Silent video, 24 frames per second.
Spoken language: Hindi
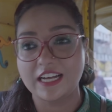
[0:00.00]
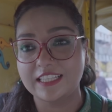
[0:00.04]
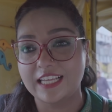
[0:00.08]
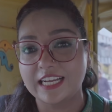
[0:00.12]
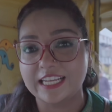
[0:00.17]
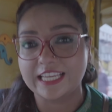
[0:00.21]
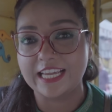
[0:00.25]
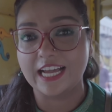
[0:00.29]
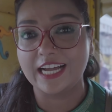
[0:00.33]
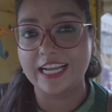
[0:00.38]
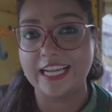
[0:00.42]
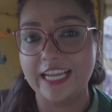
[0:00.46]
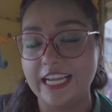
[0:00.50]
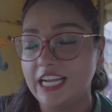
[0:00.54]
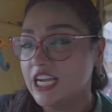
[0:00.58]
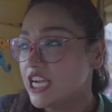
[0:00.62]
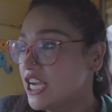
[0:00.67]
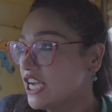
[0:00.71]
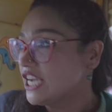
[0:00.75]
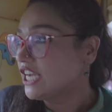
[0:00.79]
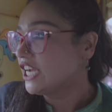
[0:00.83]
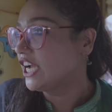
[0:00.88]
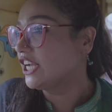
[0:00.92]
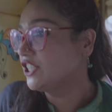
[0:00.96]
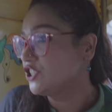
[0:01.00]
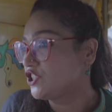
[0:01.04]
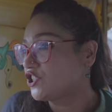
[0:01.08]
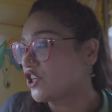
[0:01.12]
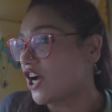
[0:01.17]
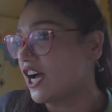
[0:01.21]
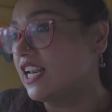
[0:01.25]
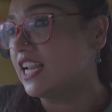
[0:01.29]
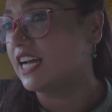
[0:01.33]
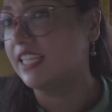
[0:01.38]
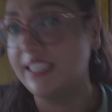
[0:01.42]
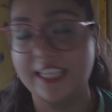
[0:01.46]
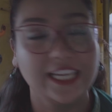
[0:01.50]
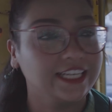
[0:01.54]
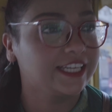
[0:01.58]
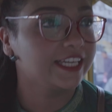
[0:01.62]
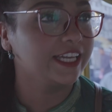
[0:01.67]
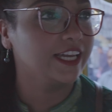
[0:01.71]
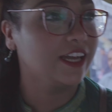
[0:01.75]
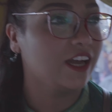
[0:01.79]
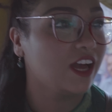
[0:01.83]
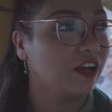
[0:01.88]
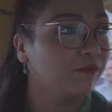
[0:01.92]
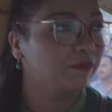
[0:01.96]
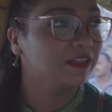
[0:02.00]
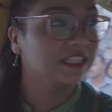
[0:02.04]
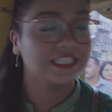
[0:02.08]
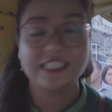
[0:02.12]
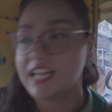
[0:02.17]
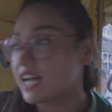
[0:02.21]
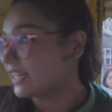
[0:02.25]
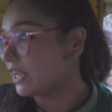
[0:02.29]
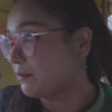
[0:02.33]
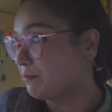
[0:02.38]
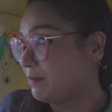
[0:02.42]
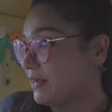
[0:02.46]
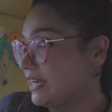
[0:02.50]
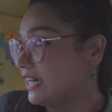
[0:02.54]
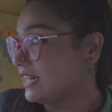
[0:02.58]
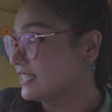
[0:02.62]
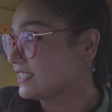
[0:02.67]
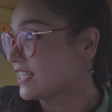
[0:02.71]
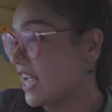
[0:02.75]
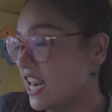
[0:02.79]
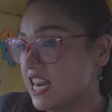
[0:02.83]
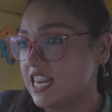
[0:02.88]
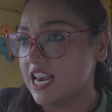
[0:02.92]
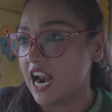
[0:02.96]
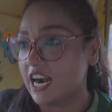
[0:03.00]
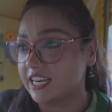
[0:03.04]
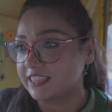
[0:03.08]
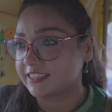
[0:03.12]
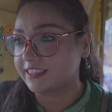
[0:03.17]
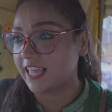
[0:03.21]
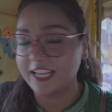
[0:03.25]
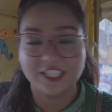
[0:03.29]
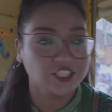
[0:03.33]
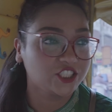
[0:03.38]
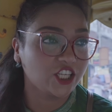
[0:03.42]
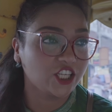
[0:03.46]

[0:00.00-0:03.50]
वादा किया है इन देखिए हम इन सारे भीड़ से लड़ते